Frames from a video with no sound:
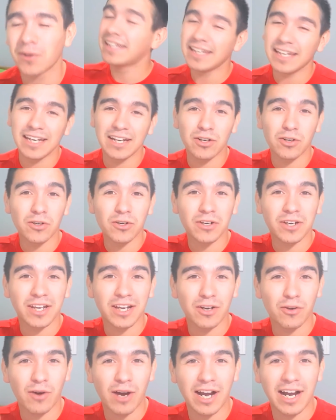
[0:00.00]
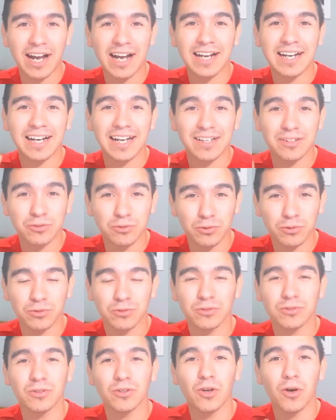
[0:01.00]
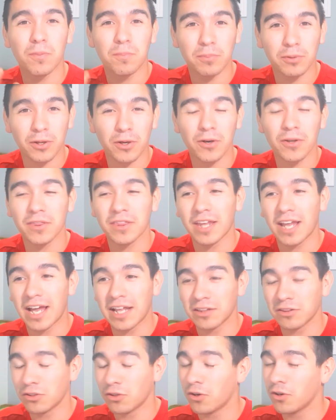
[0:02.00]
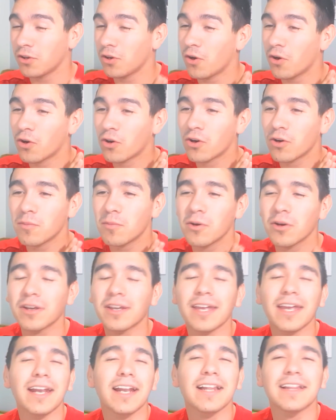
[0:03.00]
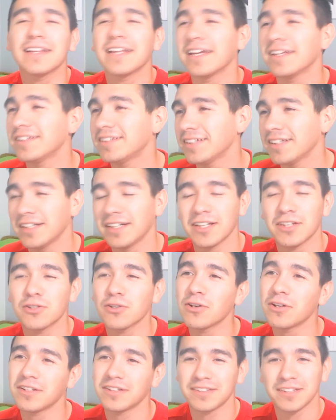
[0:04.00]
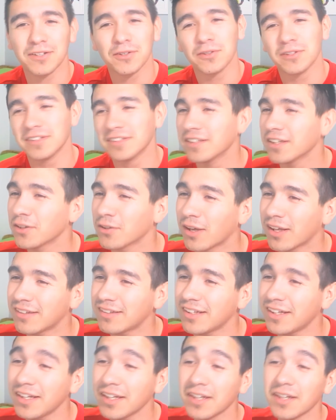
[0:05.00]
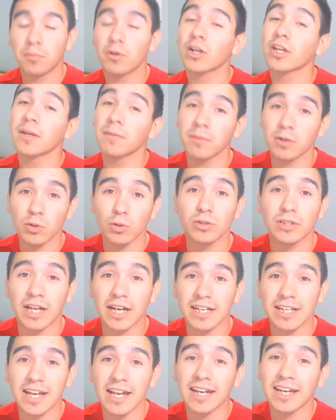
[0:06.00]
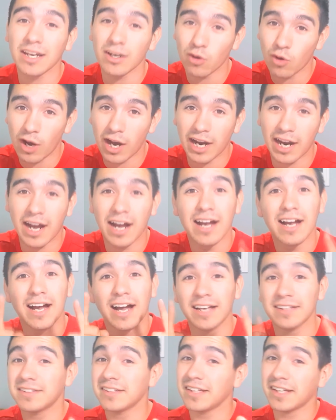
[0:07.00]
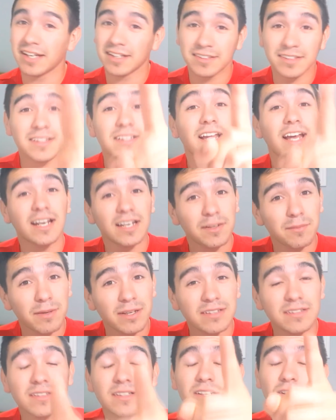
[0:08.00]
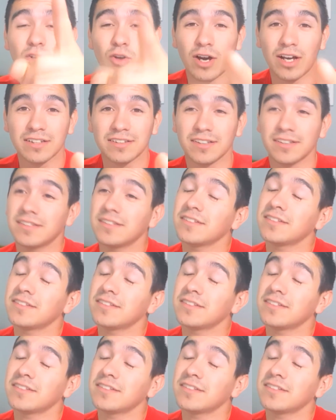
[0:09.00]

Quiero que lo haga Jesús, los pro de Android, o como quieran decirle. Yo les sigo diciendo así porque me gustaría que lo haga. Así que si te animas, lo haces.